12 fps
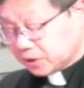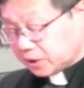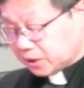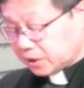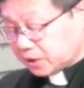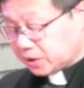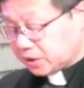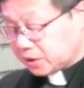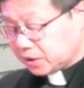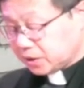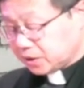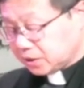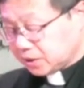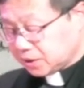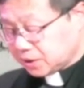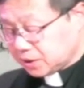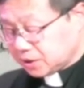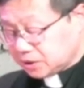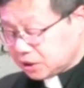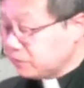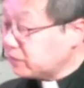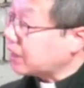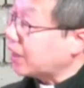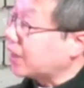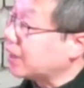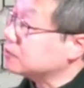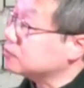呃，因为他